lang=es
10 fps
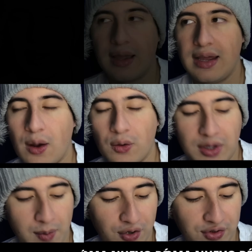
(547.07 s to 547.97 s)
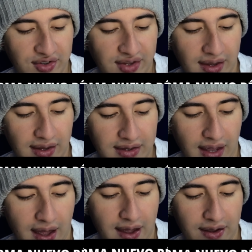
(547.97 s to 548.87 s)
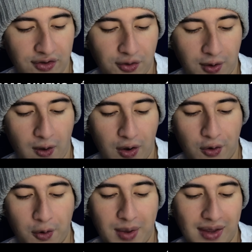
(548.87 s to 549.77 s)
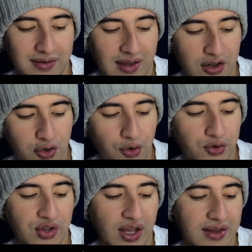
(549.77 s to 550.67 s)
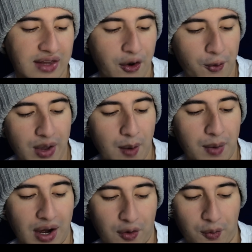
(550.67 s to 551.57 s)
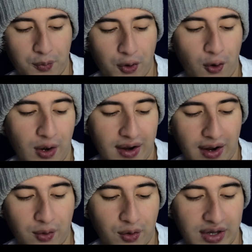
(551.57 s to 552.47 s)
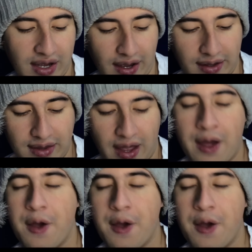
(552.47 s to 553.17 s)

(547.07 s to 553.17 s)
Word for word: Y la última noticia del día es sobre Bancolombia, es que el 12 de noviembre rompió el récord de caída